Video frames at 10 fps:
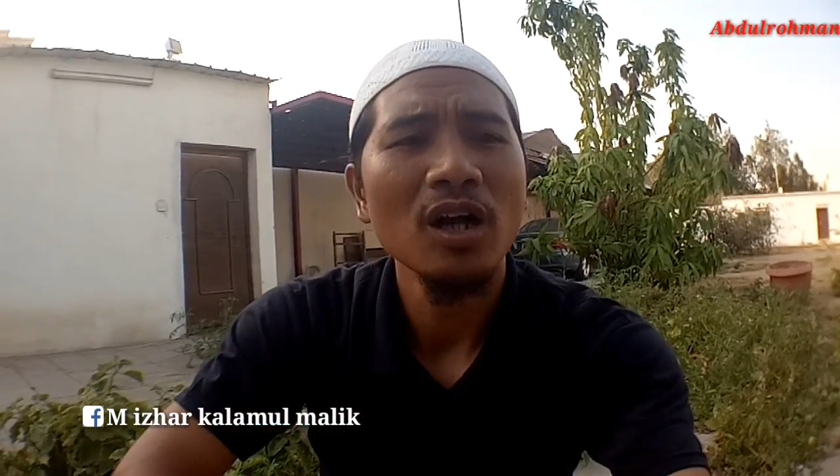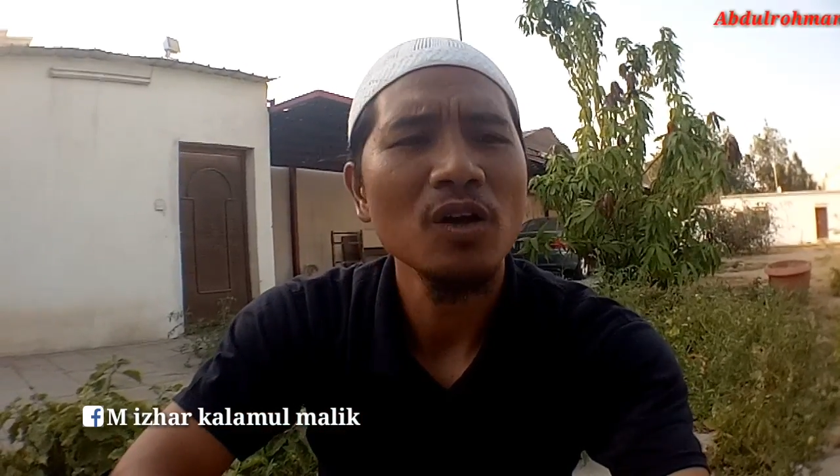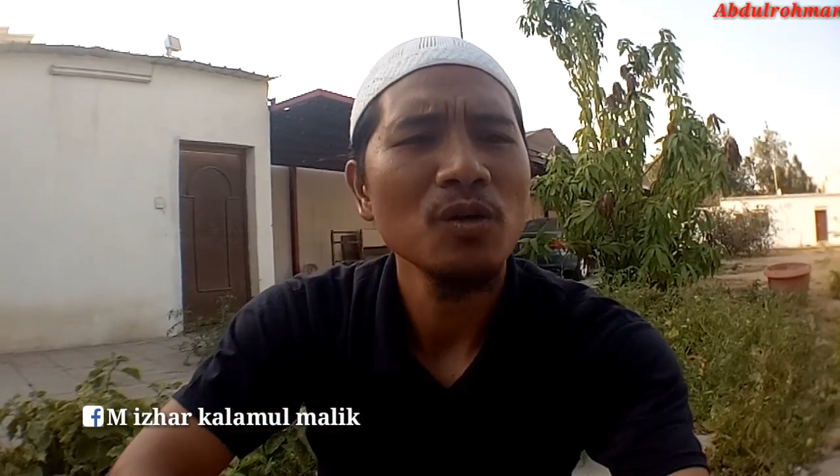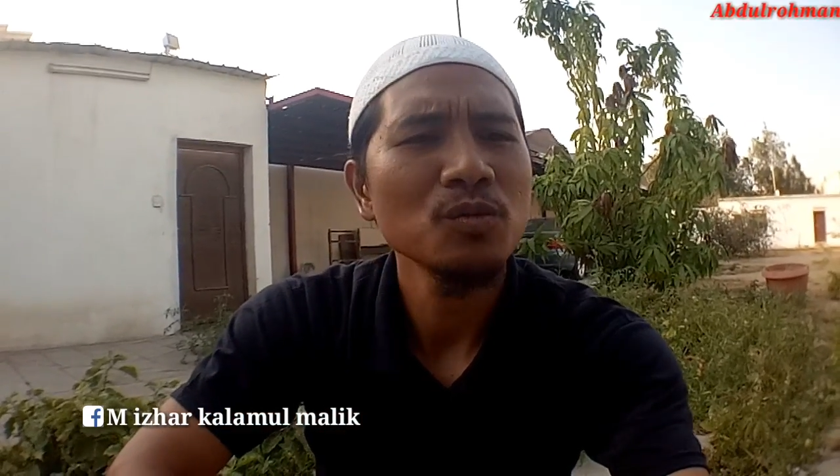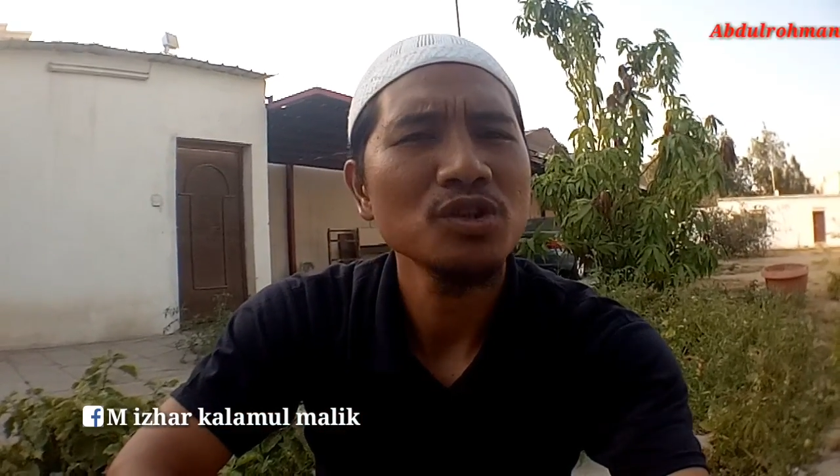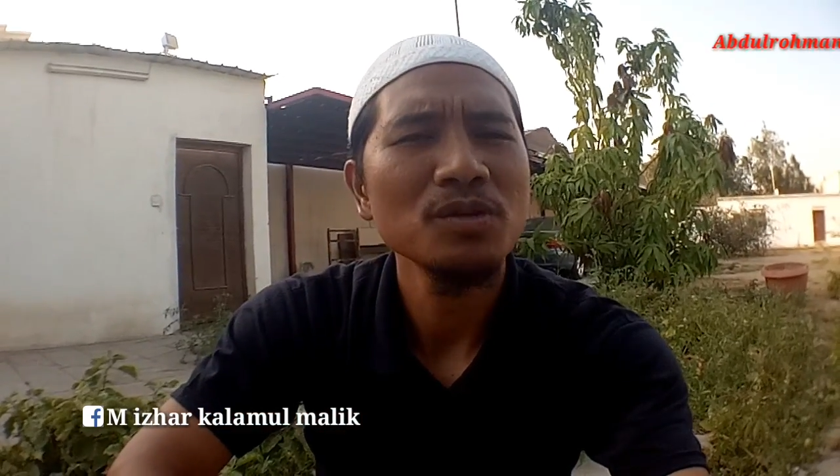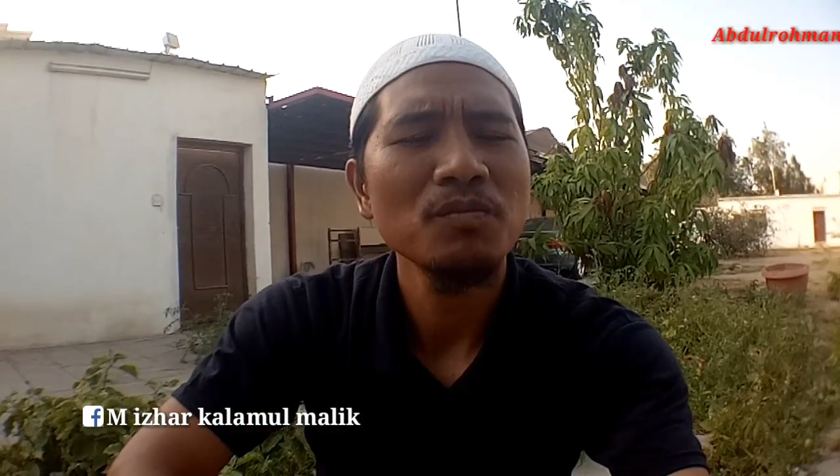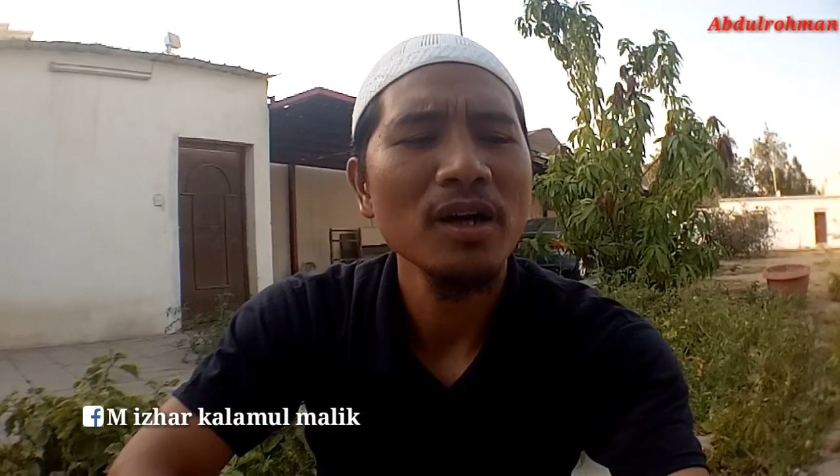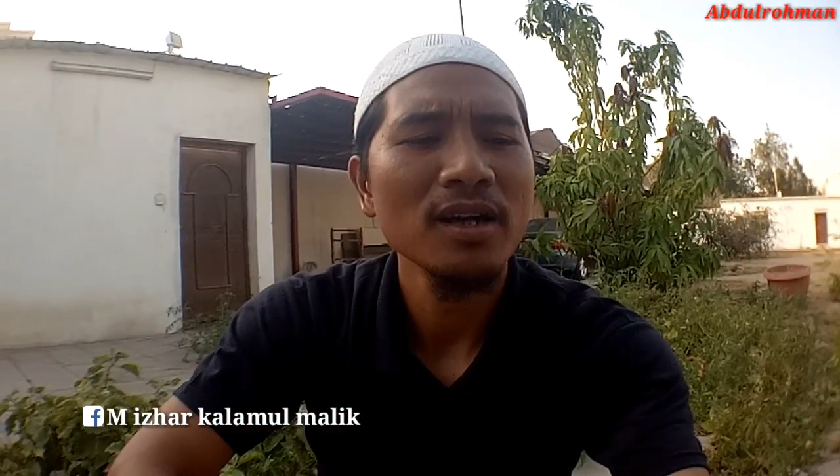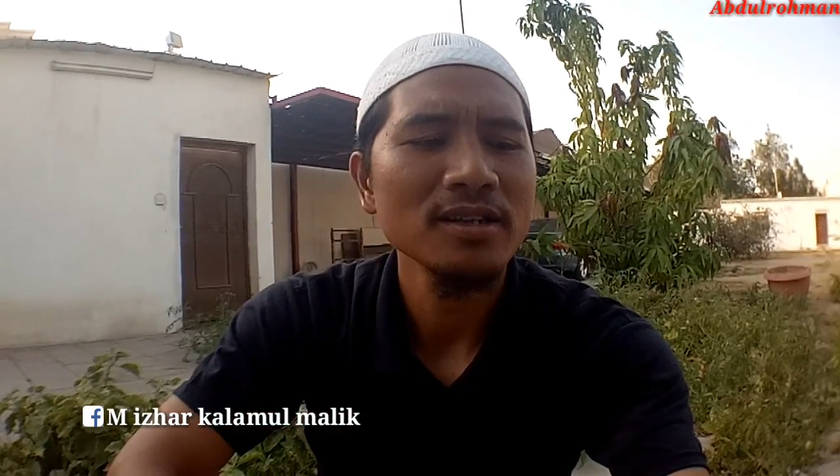kalau
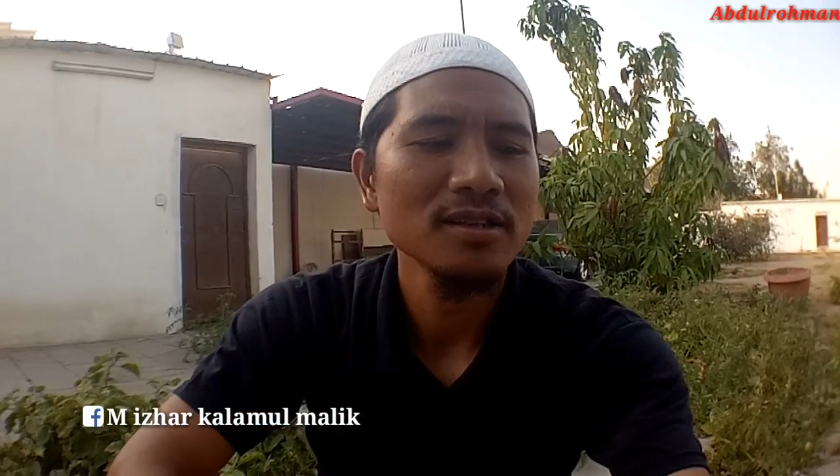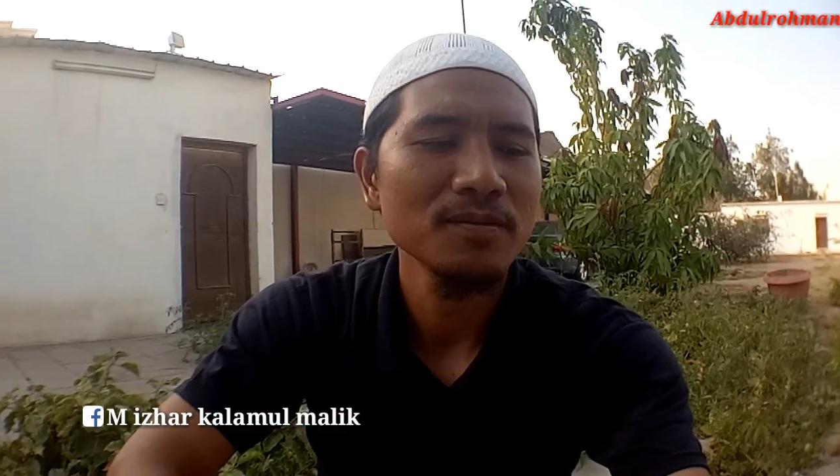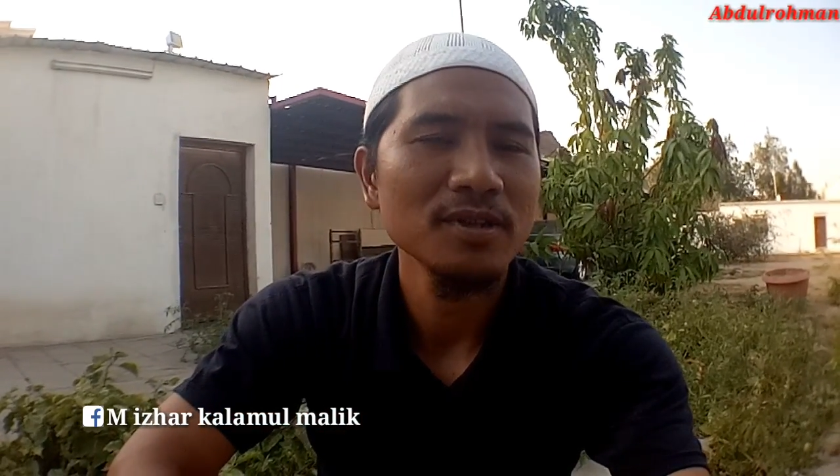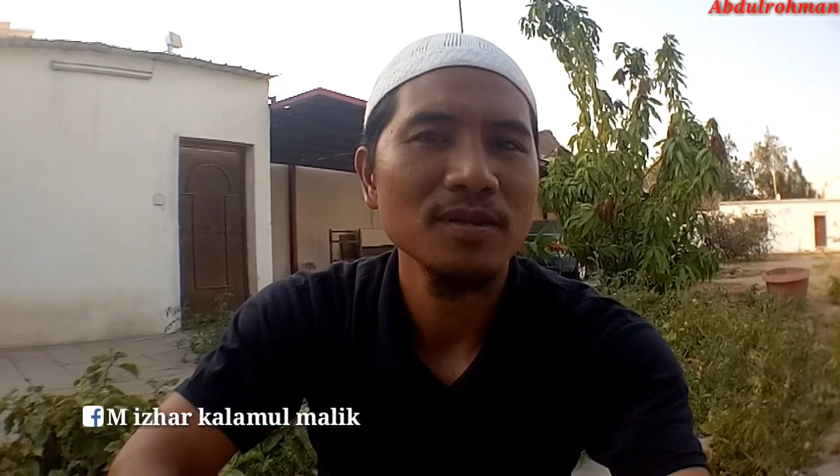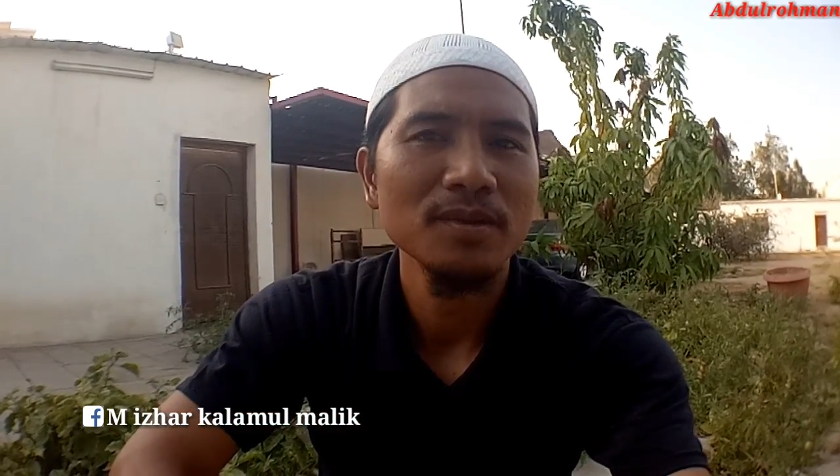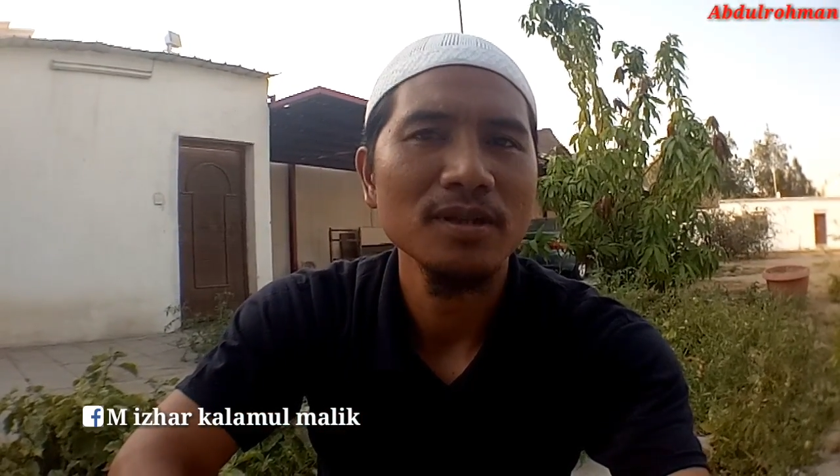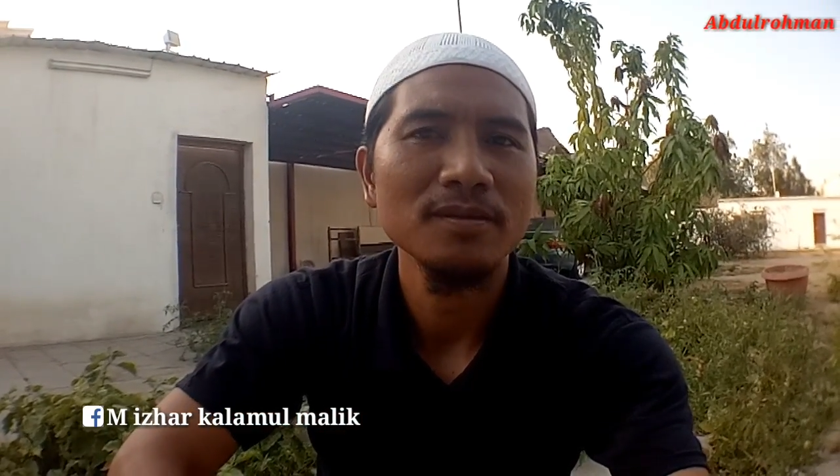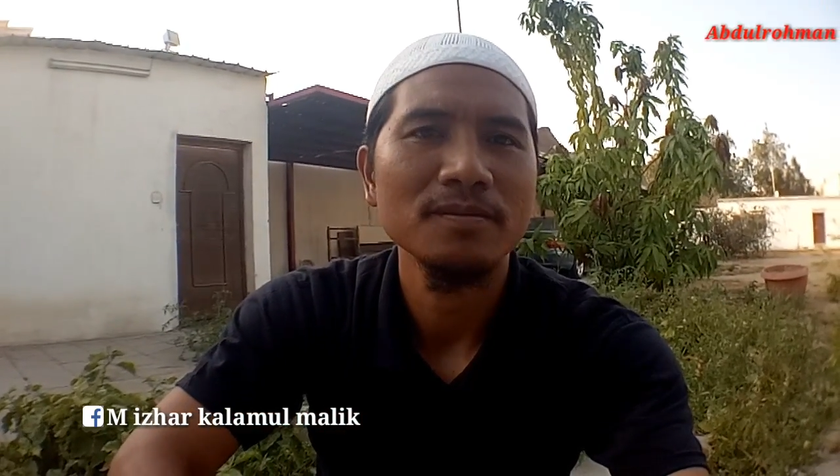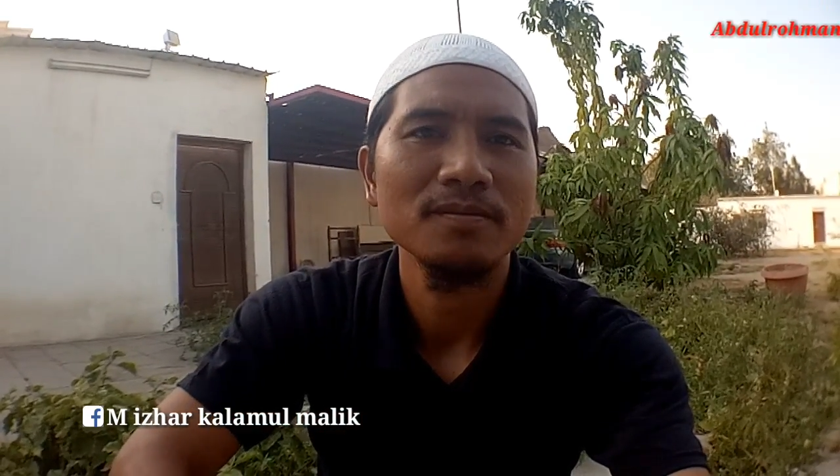musim panas teman-teman